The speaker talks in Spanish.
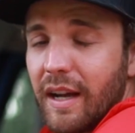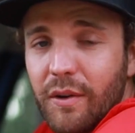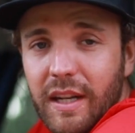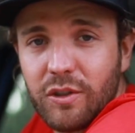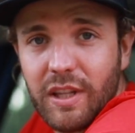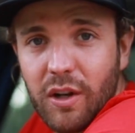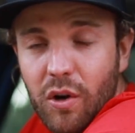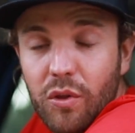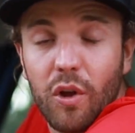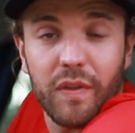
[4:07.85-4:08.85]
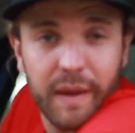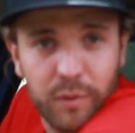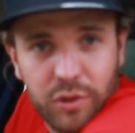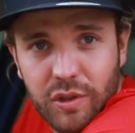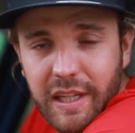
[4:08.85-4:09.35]
Ahora os digo dónde
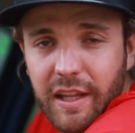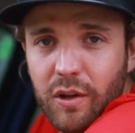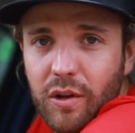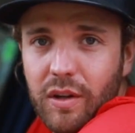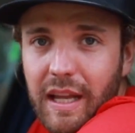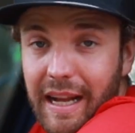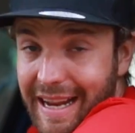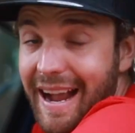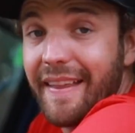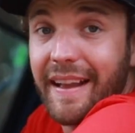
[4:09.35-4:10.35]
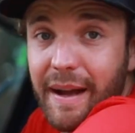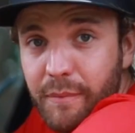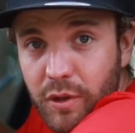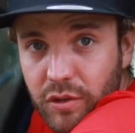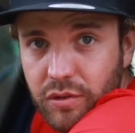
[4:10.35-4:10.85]
hemos conseguido la caja de
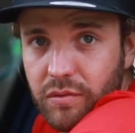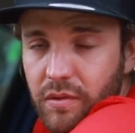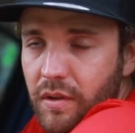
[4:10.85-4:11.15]
cambios